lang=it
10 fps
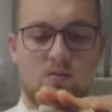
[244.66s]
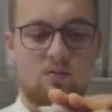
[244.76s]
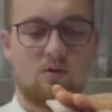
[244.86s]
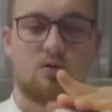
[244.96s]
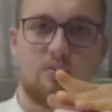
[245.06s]

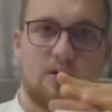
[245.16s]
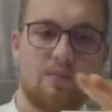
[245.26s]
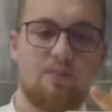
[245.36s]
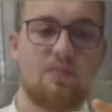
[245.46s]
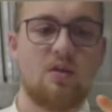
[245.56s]
Molto
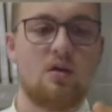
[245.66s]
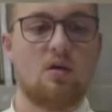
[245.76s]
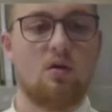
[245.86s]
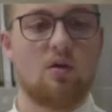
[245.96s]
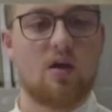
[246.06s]
bene.
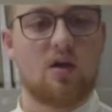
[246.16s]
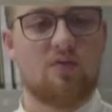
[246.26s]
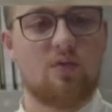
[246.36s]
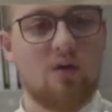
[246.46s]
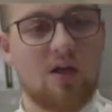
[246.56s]
Ora che ha
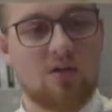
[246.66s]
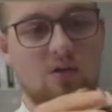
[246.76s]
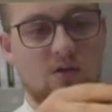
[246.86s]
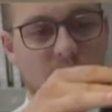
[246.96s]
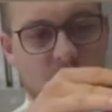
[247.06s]

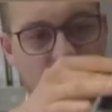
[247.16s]
frullato